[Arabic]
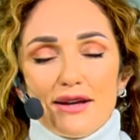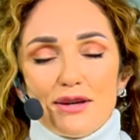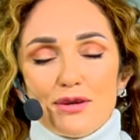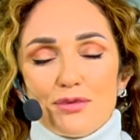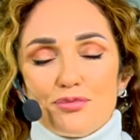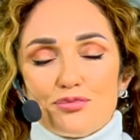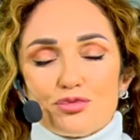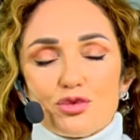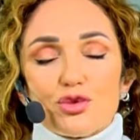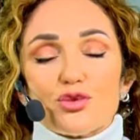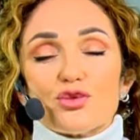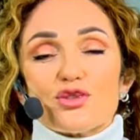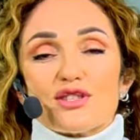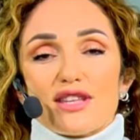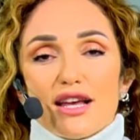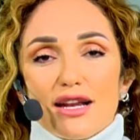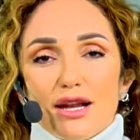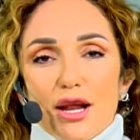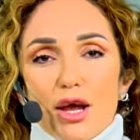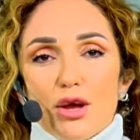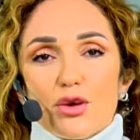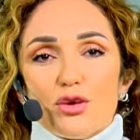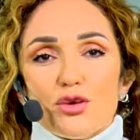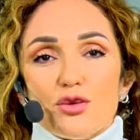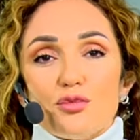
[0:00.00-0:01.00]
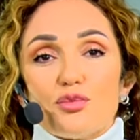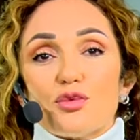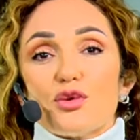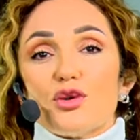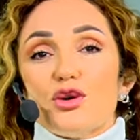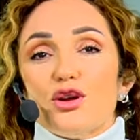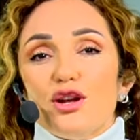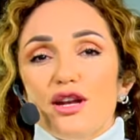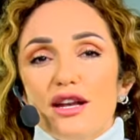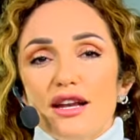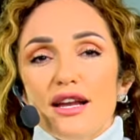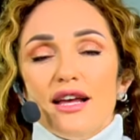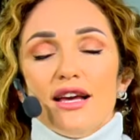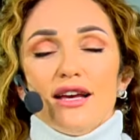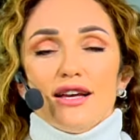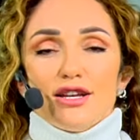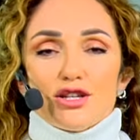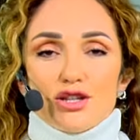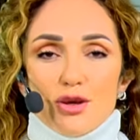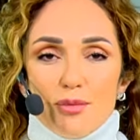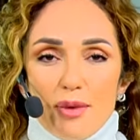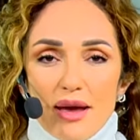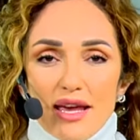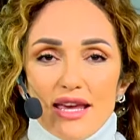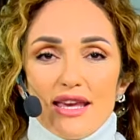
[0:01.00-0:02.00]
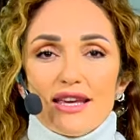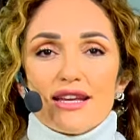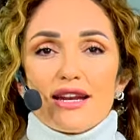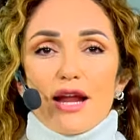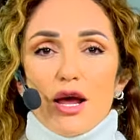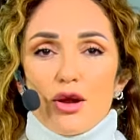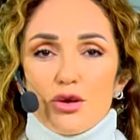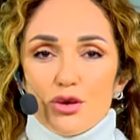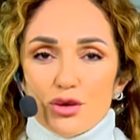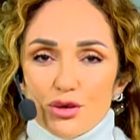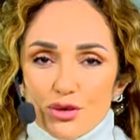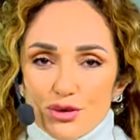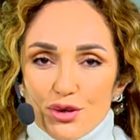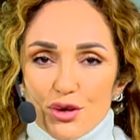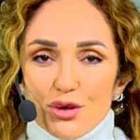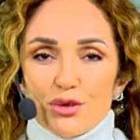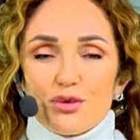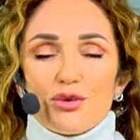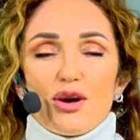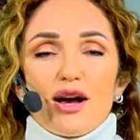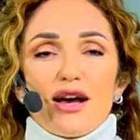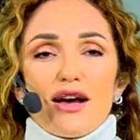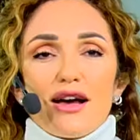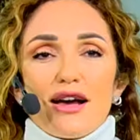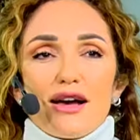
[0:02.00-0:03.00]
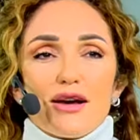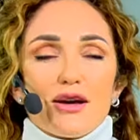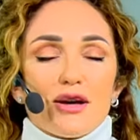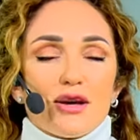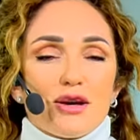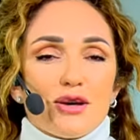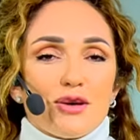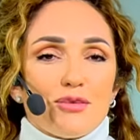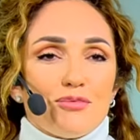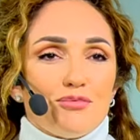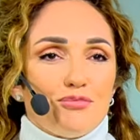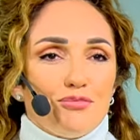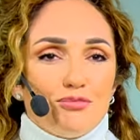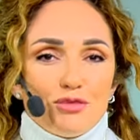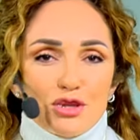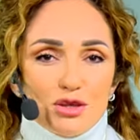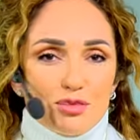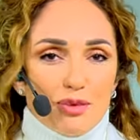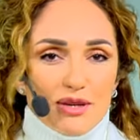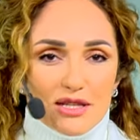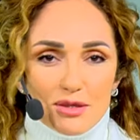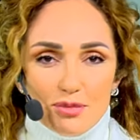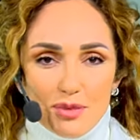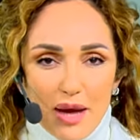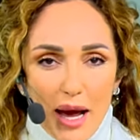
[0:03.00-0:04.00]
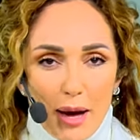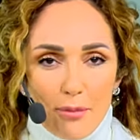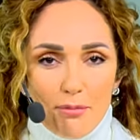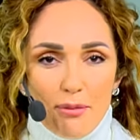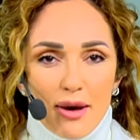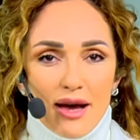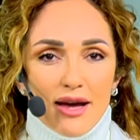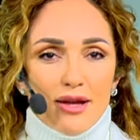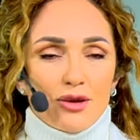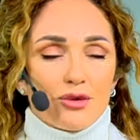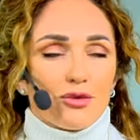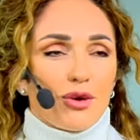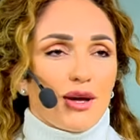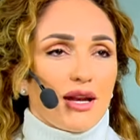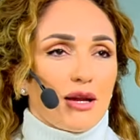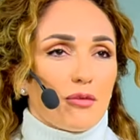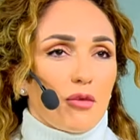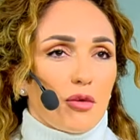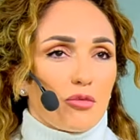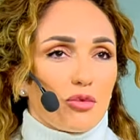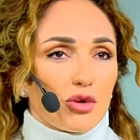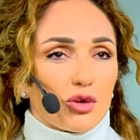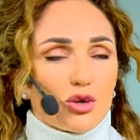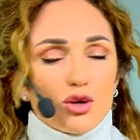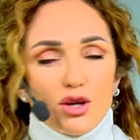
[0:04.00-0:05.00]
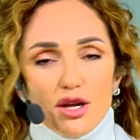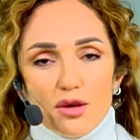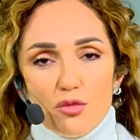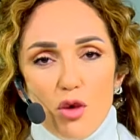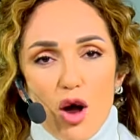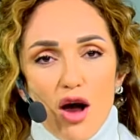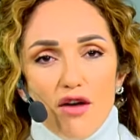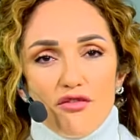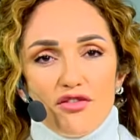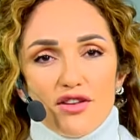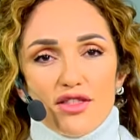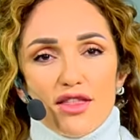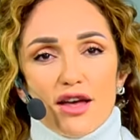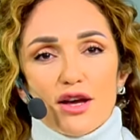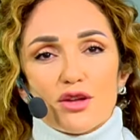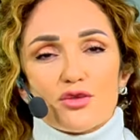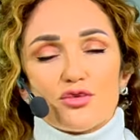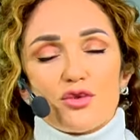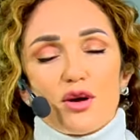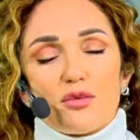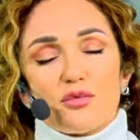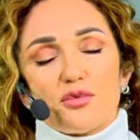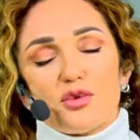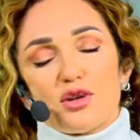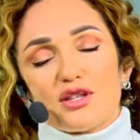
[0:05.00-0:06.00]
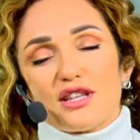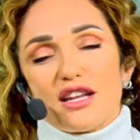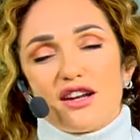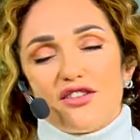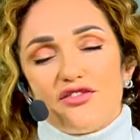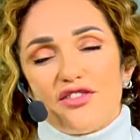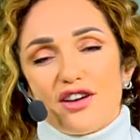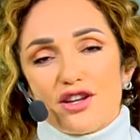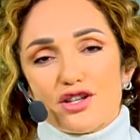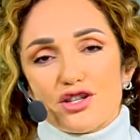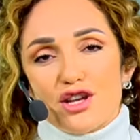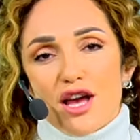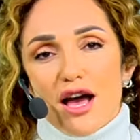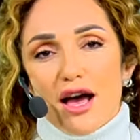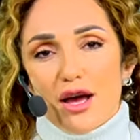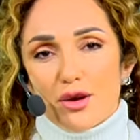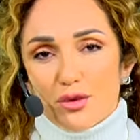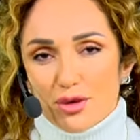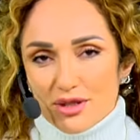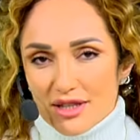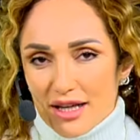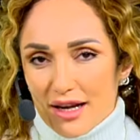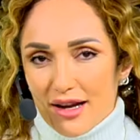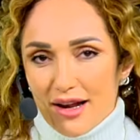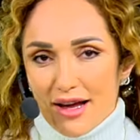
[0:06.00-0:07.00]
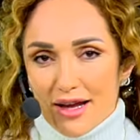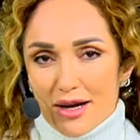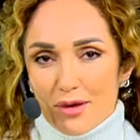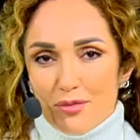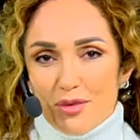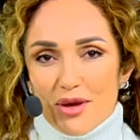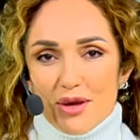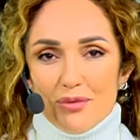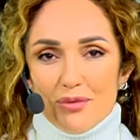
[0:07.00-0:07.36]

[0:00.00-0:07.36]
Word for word: بتوصل لقلوب كل جماهير الأردن ومش آه، بس بعمان وإنما بكل المحافظات وبمختلف أرجاء الوطن العربي